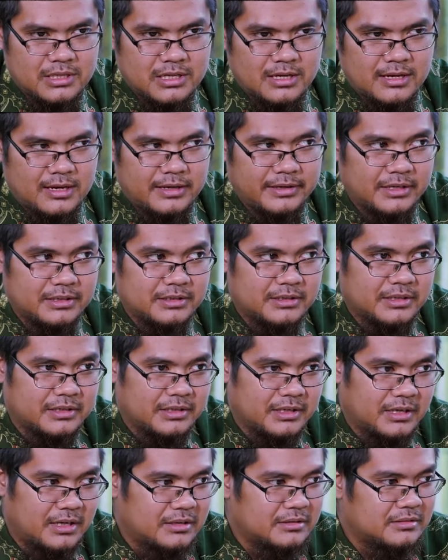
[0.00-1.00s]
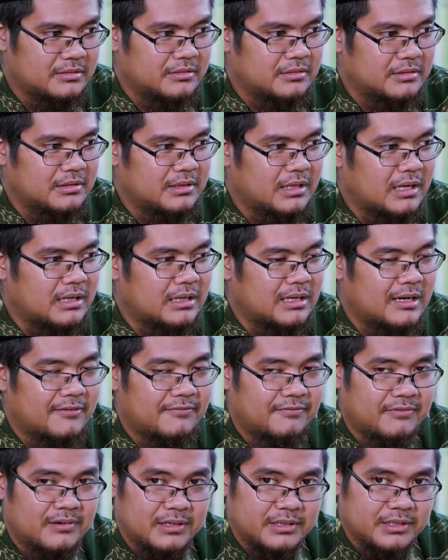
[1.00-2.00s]
ayat-ayat yang
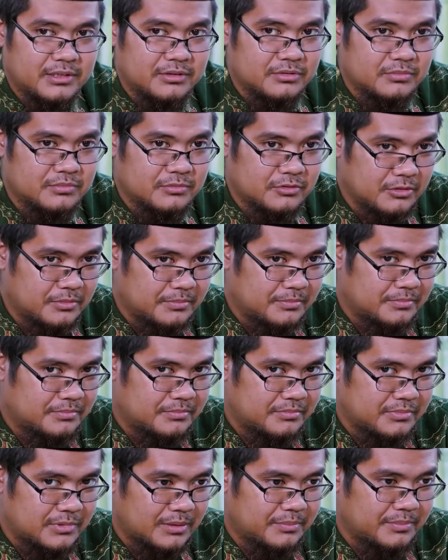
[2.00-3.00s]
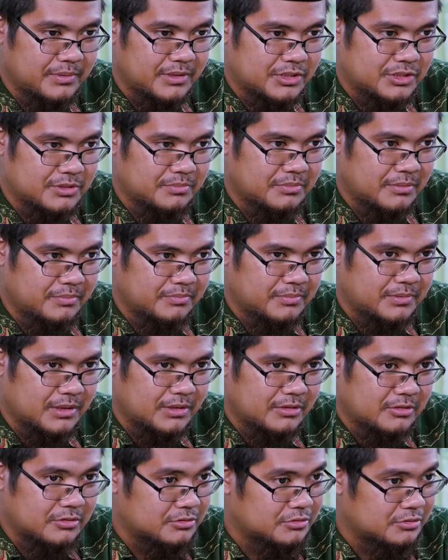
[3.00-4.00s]
lafalnya umum tapi sebabnya
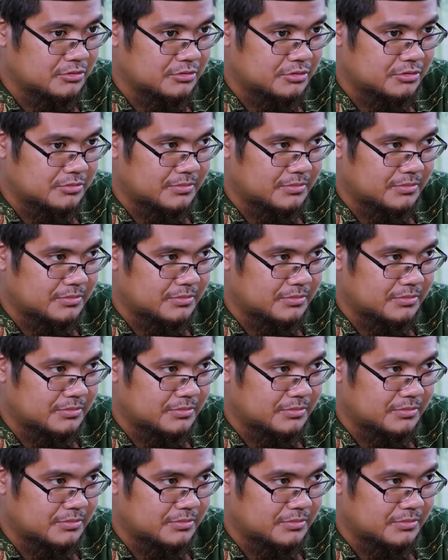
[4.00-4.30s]
khusus.